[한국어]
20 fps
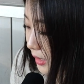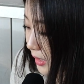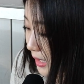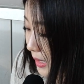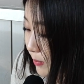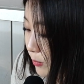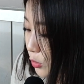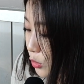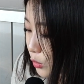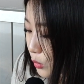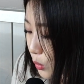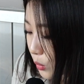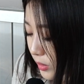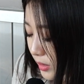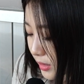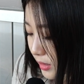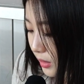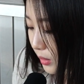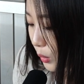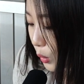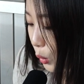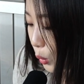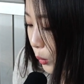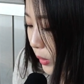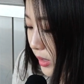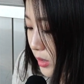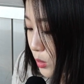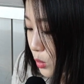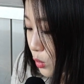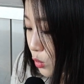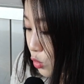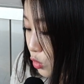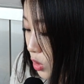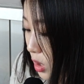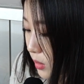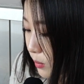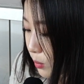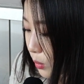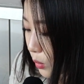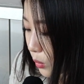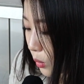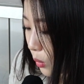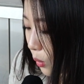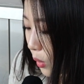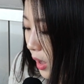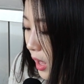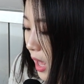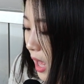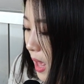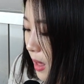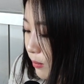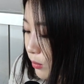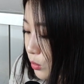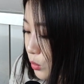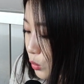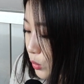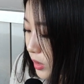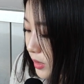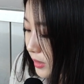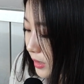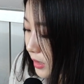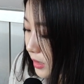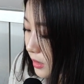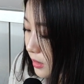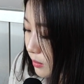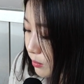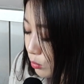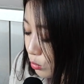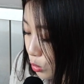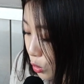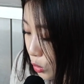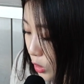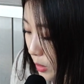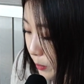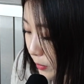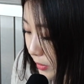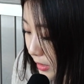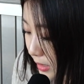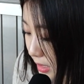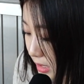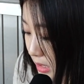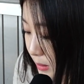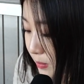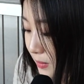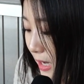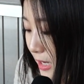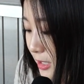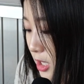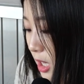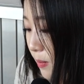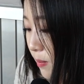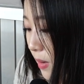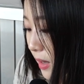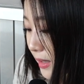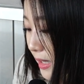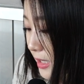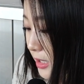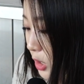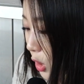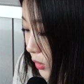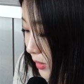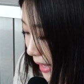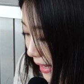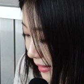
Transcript: 김유동은 5회 초 투런포로 프로 데뷔 프로 데뷔 20타석 만에 첫